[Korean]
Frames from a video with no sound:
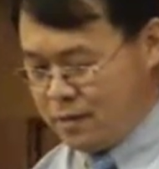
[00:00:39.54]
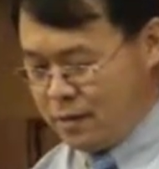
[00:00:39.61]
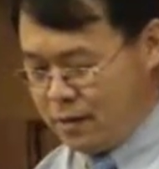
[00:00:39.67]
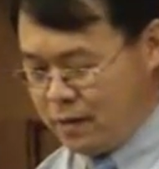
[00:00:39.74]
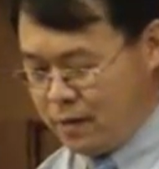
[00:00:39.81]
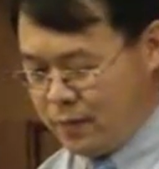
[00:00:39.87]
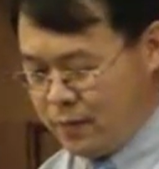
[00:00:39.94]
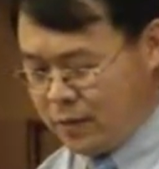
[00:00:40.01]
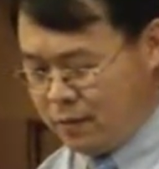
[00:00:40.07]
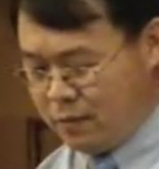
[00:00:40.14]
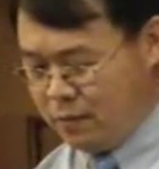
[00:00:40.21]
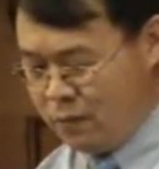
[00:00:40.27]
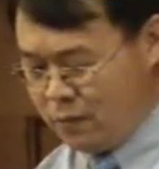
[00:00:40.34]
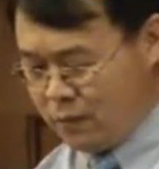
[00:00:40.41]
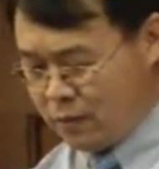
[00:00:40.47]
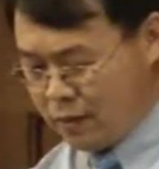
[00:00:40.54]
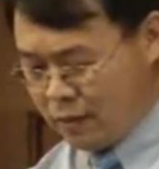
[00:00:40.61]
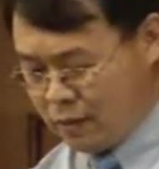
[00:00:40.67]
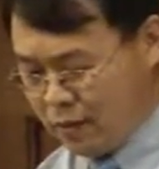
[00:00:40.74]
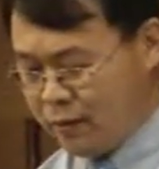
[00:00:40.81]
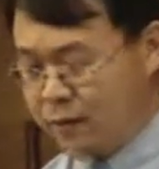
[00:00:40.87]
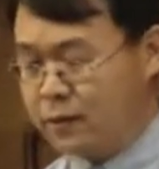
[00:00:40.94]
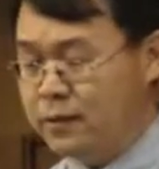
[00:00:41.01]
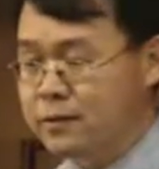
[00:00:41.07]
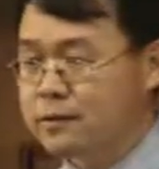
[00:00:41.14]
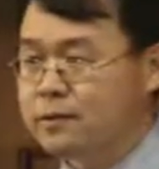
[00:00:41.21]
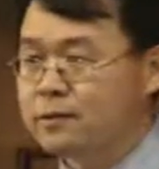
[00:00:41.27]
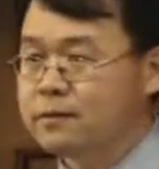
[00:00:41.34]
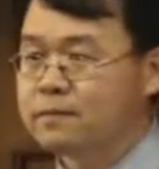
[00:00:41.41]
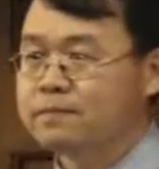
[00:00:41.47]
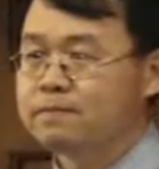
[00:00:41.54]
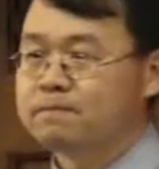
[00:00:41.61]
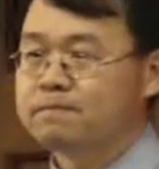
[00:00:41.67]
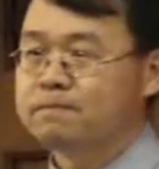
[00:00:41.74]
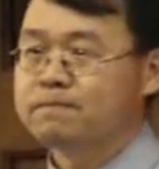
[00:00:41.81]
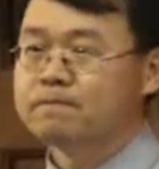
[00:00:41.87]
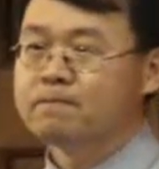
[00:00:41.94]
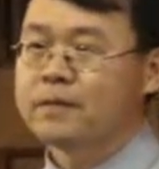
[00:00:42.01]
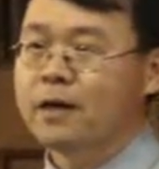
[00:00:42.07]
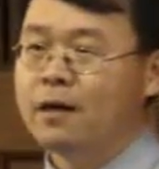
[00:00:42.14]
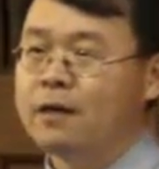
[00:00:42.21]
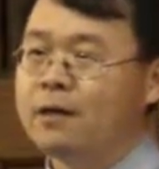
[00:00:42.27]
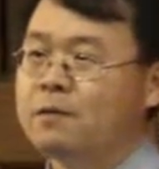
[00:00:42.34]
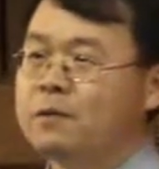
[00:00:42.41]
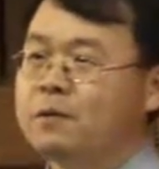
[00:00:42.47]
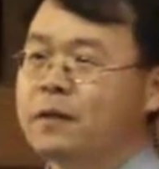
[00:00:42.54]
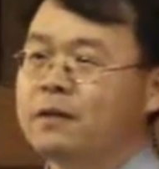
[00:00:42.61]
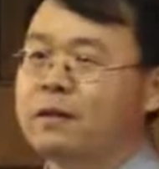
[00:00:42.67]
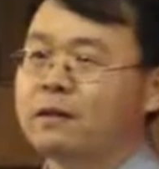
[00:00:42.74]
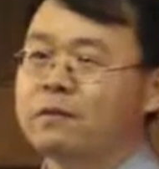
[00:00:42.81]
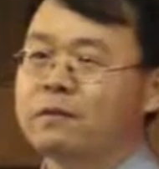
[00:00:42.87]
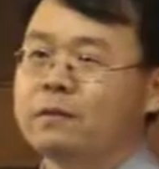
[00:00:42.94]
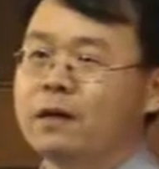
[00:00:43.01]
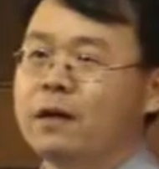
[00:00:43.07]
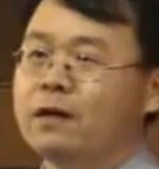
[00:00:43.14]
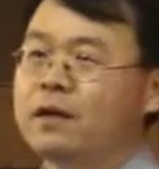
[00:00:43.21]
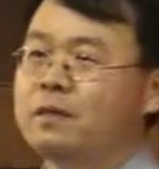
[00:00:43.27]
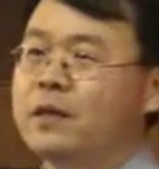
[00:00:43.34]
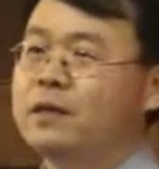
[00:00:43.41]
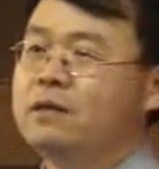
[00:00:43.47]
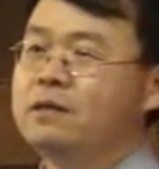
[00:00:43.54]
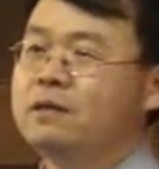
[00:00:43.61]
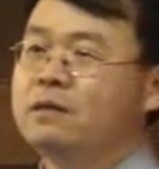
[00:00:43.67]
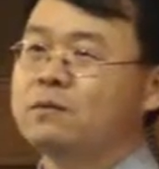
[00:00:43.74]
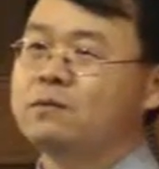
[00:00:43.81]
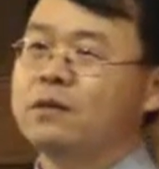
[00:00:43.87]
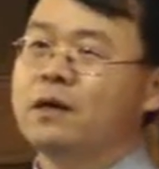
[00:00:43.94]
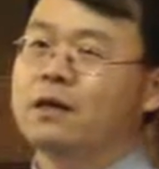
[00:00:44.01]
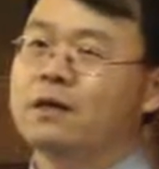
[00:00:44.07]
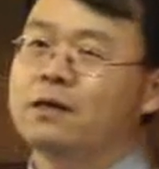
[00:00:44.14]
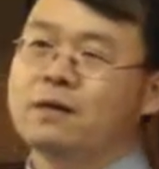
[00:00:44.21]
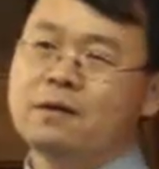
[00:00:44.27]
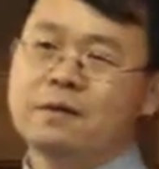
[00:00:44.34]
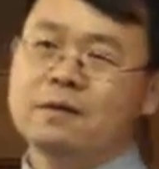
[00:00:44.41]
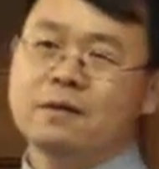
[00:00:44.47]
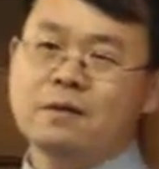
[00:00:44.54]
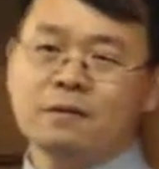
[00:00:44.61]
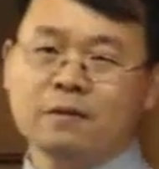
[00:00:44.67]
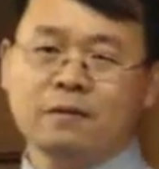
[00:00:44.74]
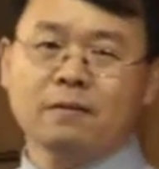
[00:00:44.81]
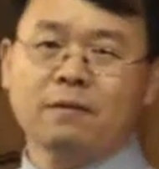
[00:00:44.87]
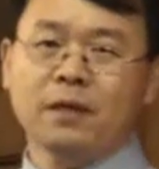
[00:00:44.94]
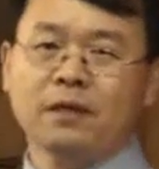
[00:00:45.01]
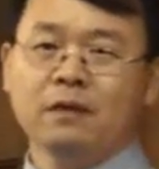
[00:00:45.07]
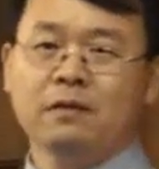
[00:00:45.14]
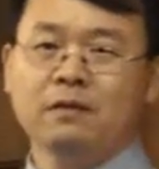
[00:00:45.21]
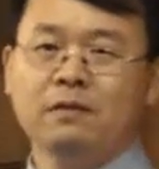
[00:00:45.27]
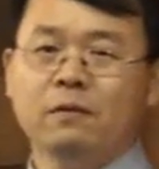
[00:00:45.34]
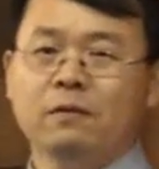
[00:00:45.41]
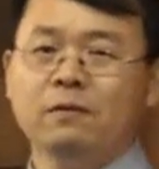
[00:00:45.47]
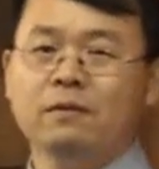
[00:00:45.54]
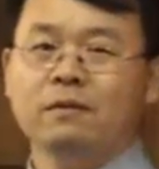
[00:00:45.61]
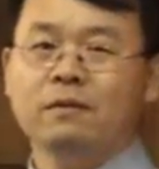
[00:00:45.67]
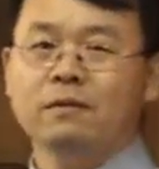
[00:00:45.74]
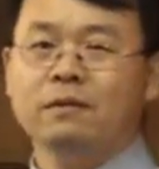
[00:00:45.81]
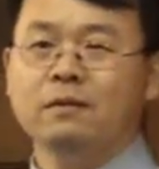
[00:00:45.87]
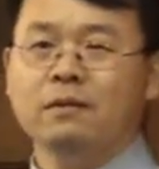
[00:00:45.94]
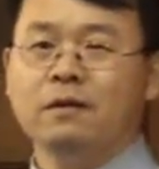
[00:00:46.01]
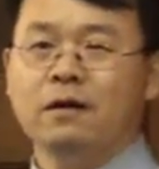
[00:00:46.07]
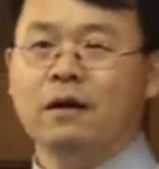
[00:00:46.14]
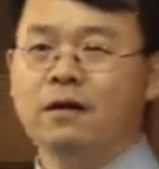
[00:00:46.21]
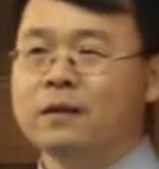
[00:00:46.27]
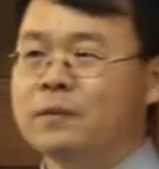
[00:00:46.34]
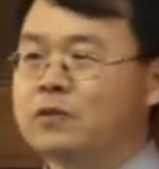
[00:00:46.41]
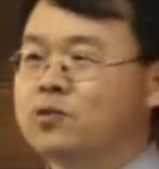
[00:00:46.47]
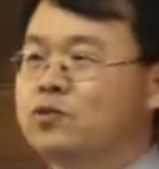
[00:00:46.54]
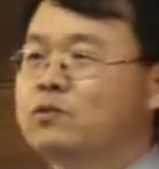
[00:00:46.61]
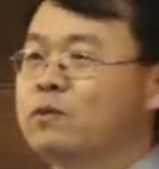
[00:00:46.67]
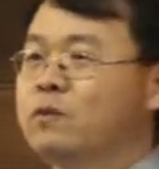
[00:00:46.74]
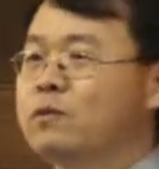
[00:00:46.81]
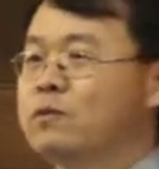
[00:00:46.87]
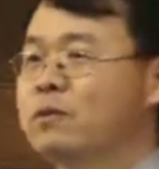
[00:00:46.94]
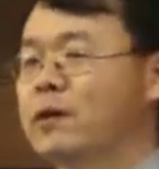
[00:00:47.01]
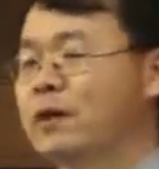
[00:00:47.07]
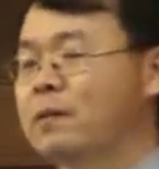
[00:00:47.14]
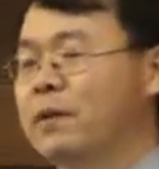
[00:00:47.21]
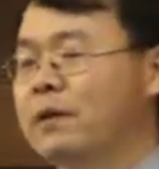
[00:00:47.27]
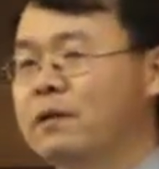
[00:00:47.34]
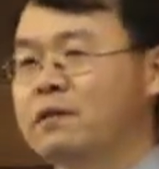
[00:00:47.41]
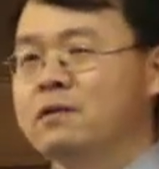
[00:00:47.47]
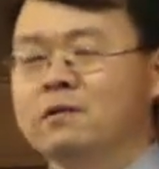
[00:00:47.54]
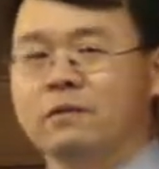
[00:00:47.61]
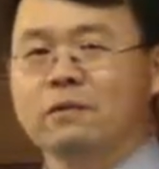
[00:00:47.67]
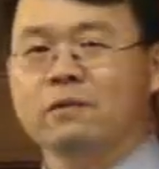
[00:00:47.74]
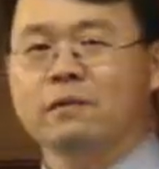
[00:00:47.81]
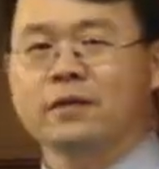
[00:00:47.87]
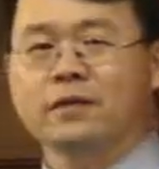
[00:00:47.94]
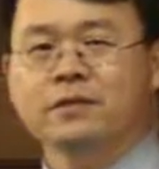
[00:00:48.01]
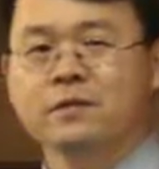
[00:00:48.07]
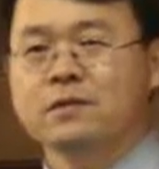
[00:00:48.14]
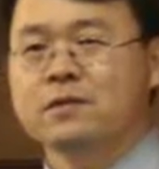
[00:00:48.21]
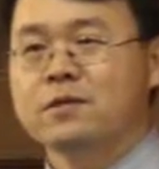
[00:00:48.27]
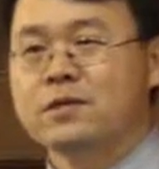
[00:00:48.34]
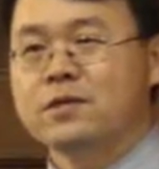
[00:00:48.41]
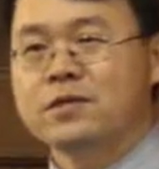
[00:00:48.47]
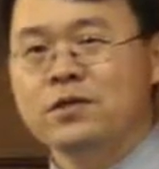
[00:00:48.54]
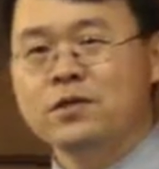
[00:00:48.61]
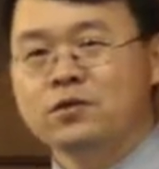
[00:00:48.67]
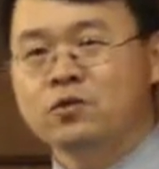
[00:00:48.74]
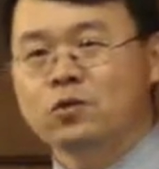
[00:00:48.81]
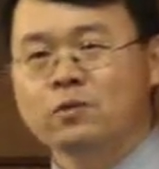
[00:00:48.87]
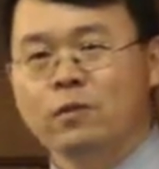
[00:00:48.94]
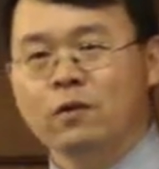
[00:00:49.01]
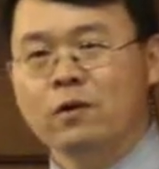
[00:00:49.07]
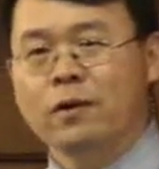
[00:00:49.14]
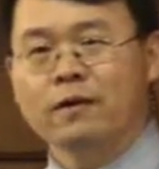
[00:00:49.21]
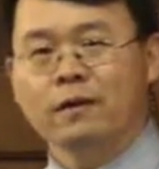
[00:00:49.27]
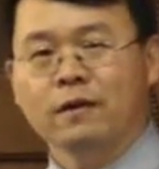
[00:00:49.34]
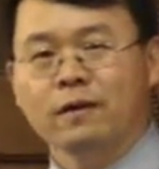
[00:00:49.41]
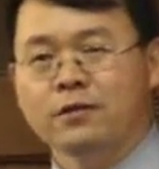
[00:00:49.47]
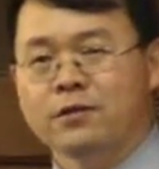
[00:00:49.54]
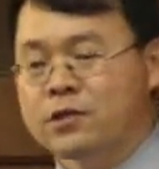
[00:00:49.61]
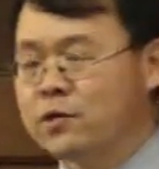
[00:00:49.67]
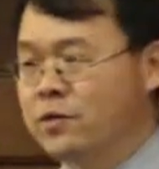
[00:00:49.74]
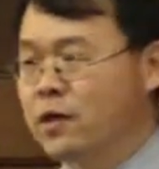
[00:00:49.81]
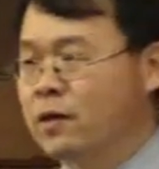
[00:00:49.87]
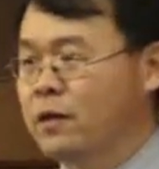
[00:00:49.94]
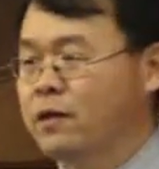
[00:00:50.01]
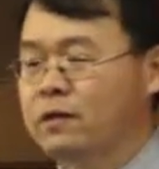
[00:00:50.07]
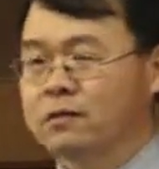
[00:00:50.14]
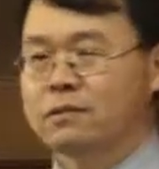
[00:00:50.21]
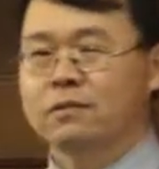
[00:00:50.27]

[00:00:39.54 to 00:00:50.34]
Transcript: 하나님께 더욱더 가까이 나와서 하나님을 만나고 하나님의 인격을 우리가 받아들이고 하나님의 축복을 우리가 받아들이고 그래서 이 축복을 갖다가 전달해